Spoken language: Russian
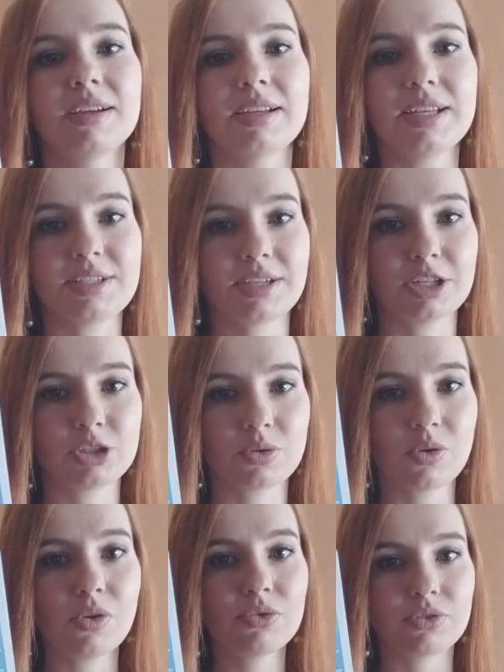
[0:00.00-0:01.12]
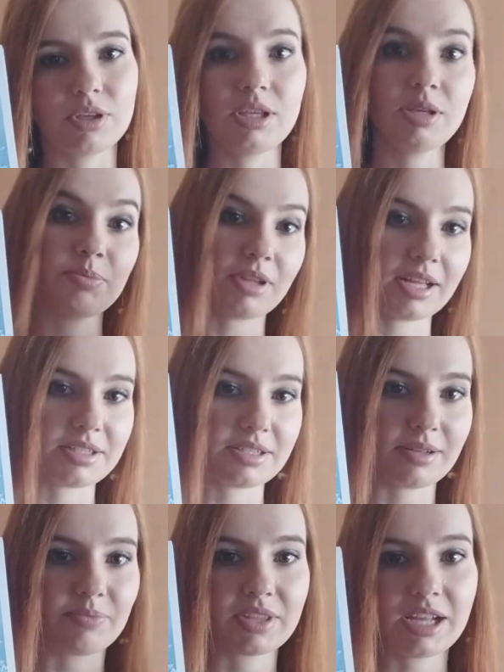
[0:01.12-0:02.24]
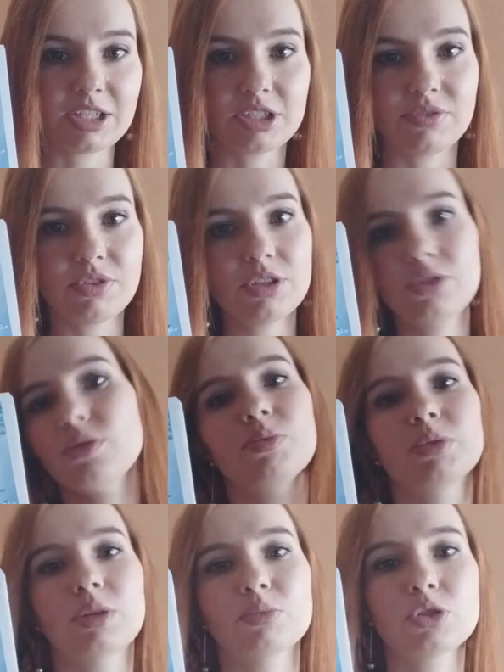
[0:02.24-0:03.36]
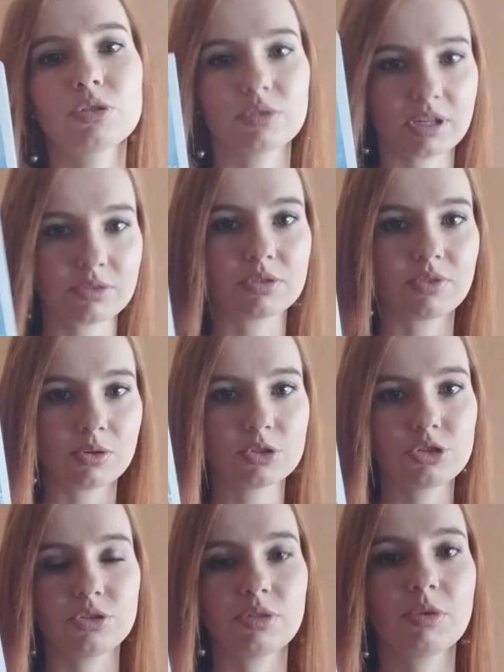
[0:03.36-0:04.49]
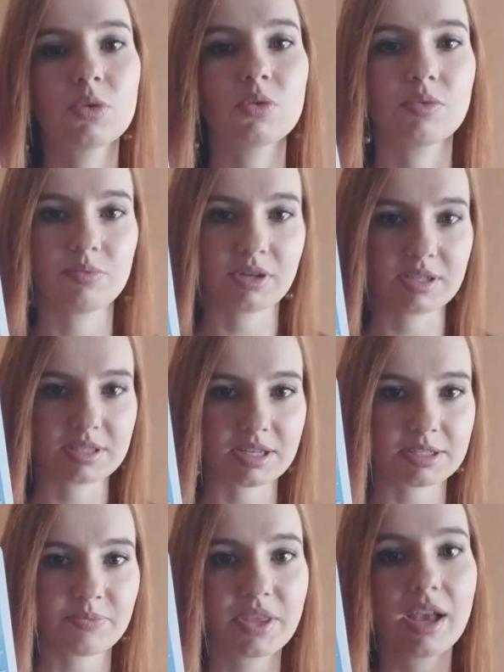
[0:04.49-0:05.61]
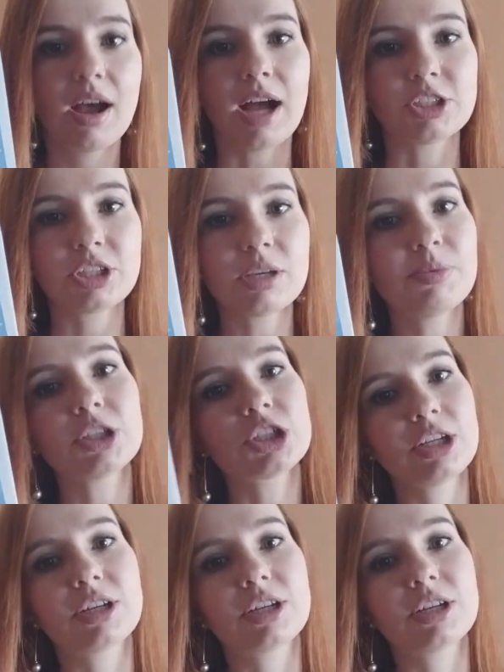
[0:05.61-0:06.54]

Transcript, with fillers: этих очков и платье. Дальше видео, потому что вот так вот воочию не могу вам показать. Очки пришли